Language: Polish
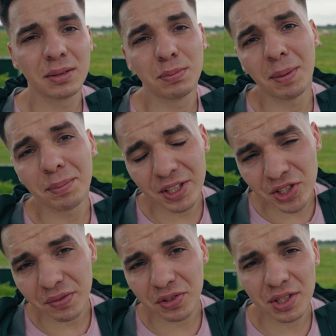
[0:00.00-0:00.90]
Mam
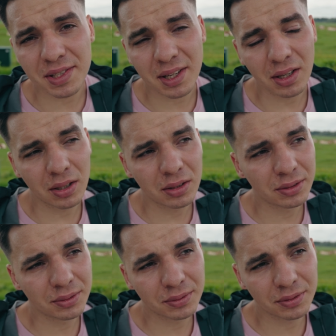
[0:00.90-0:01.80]
bliżej wszystko
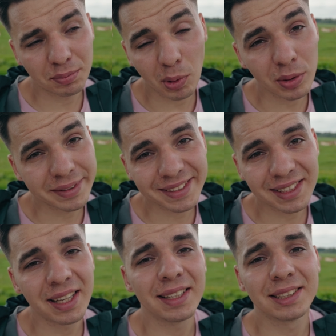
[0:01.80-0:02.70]
w
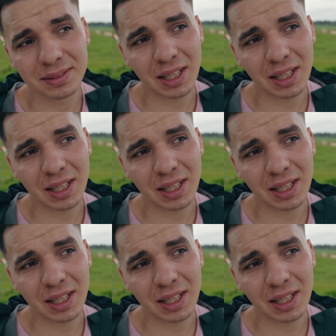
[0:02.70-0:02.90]
Polsce.